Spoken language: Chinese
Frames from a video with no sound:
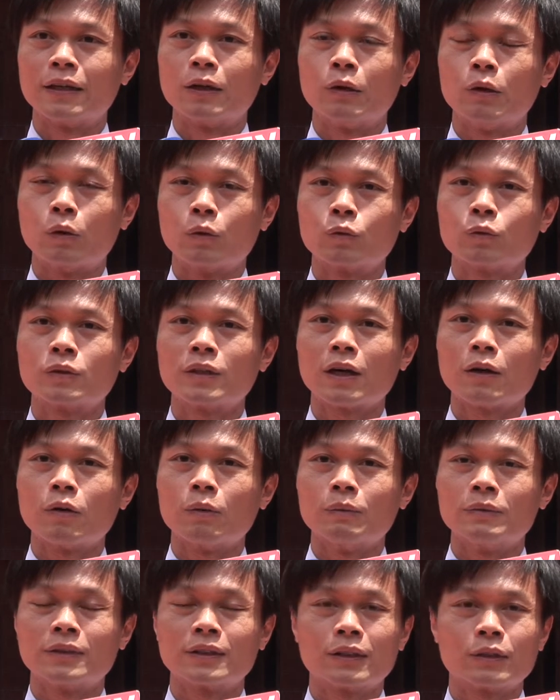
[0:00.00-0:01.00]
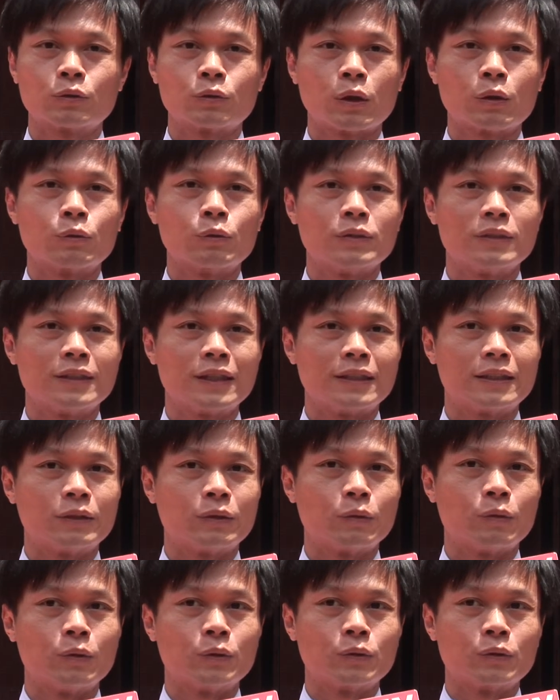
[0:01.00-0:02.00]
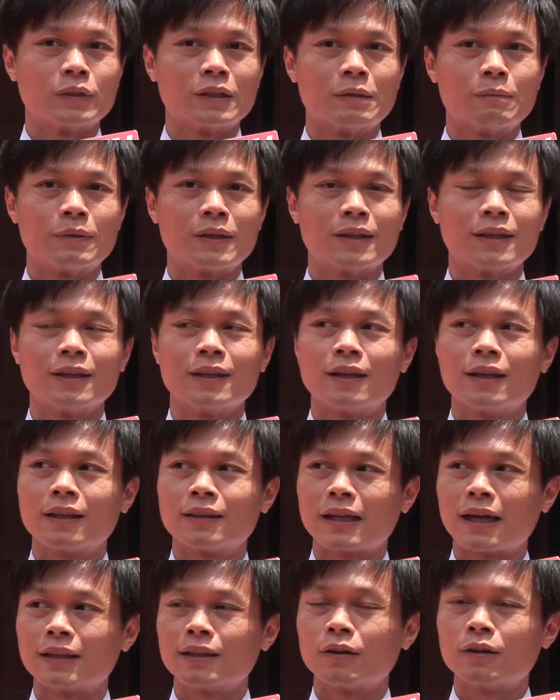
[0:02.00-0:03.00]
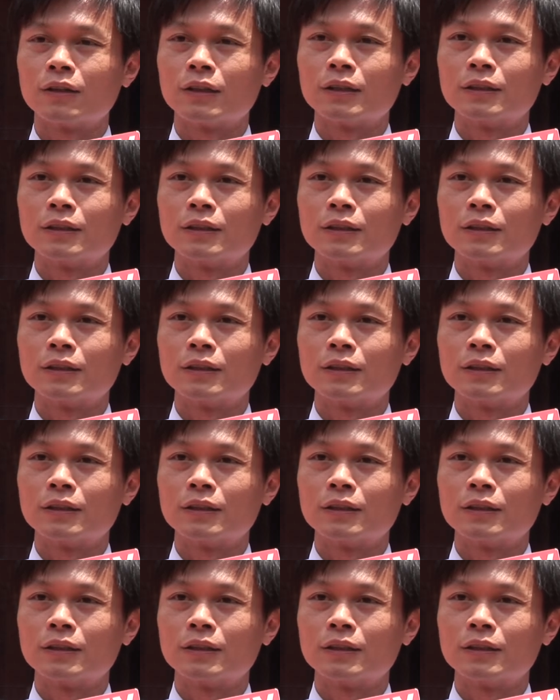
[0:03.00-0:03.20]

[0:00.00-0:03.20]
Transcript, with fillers: 融入到我们这个端午节这种活动里面，达到一